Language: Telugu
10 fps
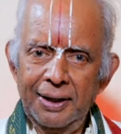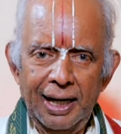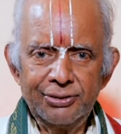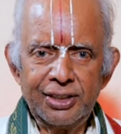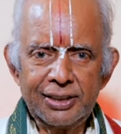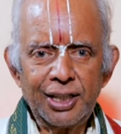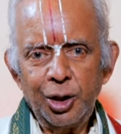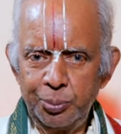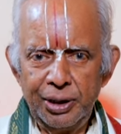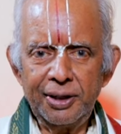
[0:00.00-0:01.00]
అంచేత
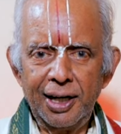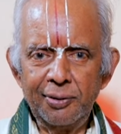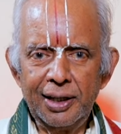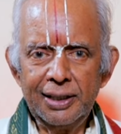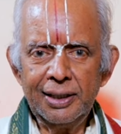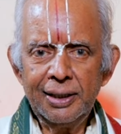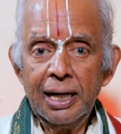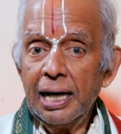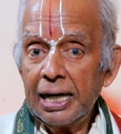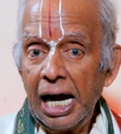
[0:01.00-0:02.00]
నాకు పేరు రావాలి
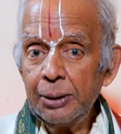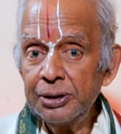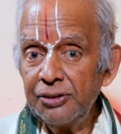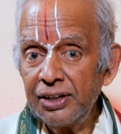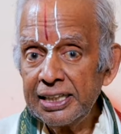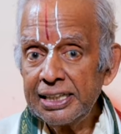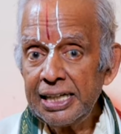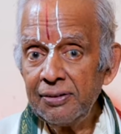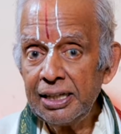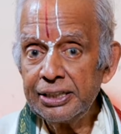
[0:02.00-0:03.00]
కాకపోతే వెనక్కి
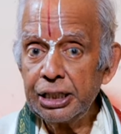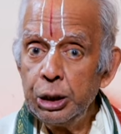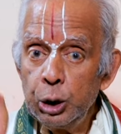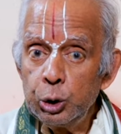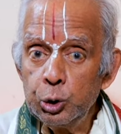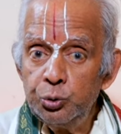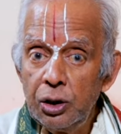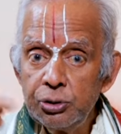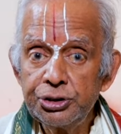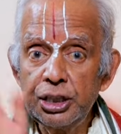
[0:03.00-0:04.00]
రావాలంటే
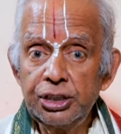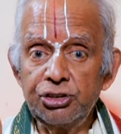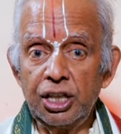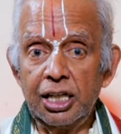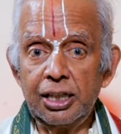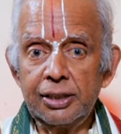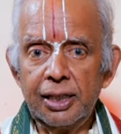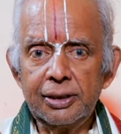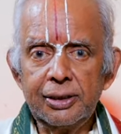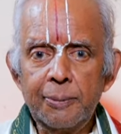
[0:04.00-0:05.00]
నువ్వే వచ్చిన
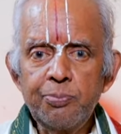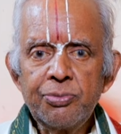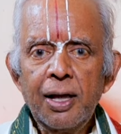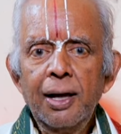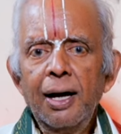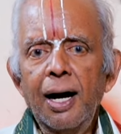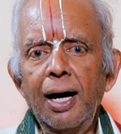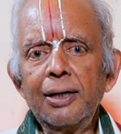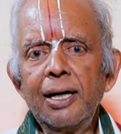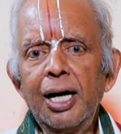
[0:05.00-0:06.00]
తీసుకెళ్ళాలన్నట్ట
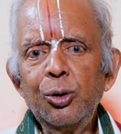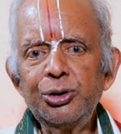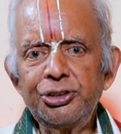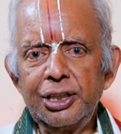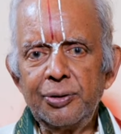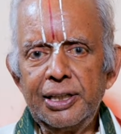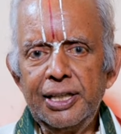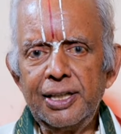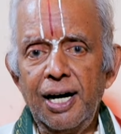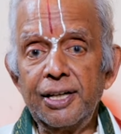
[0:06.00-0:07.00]
అల్లా వచ్చిన
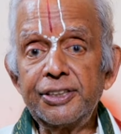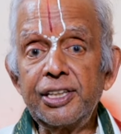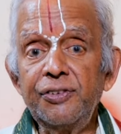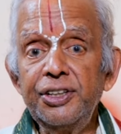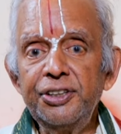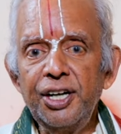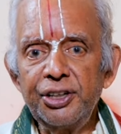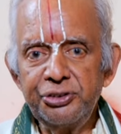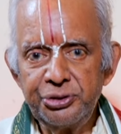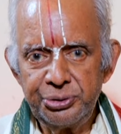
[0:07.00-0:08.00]
వాడే
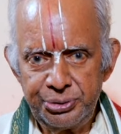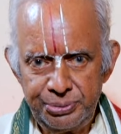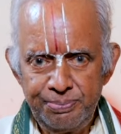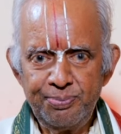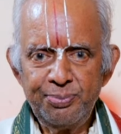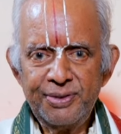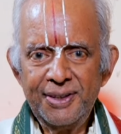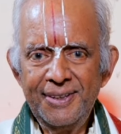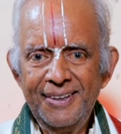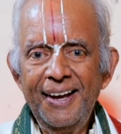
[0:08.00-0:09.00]
అర్జునుడు
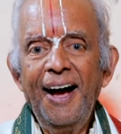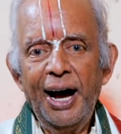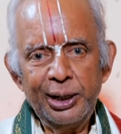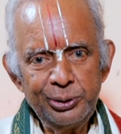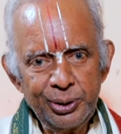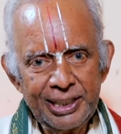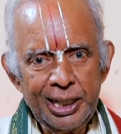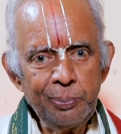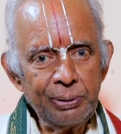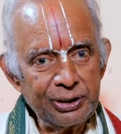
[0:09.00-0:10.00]

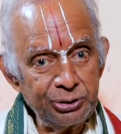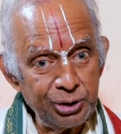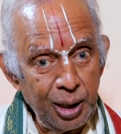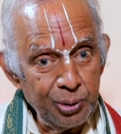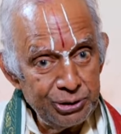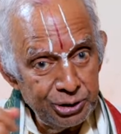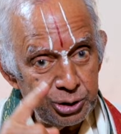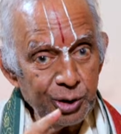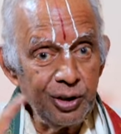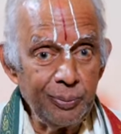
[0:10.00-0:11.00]
అందుకనే పరశురాముడి
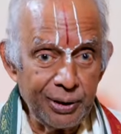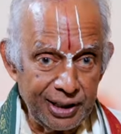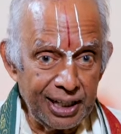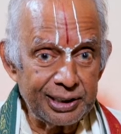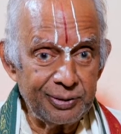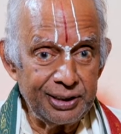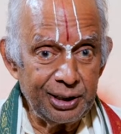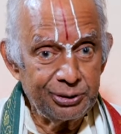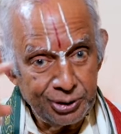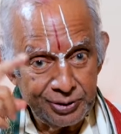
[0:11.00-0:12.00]
చేతిలో వెళ్ళిపోయాడు
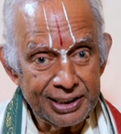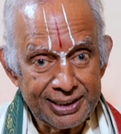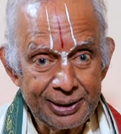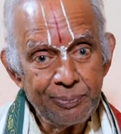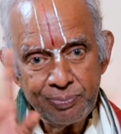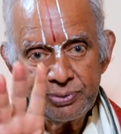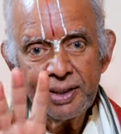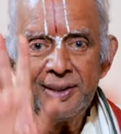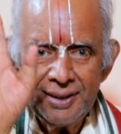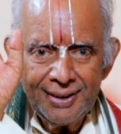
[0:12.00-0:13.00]
అర్జునుడు వెనక్కి
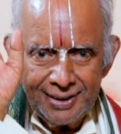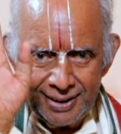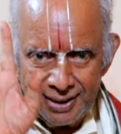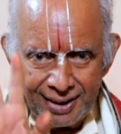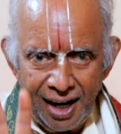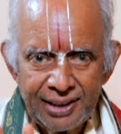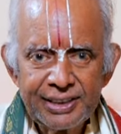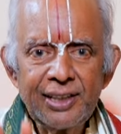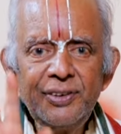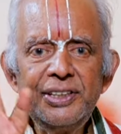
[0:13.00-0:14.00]
ఈ
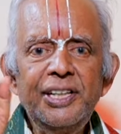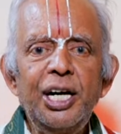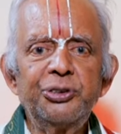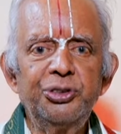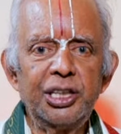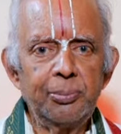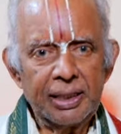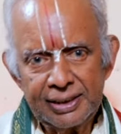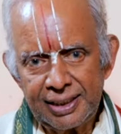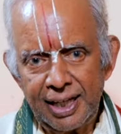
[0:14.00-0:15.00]
కార్తవీర్యార్జున
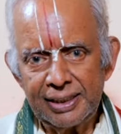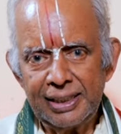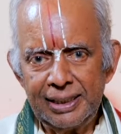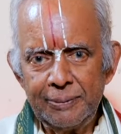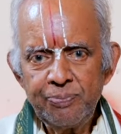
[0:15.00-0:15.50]
మంత్రాన్ని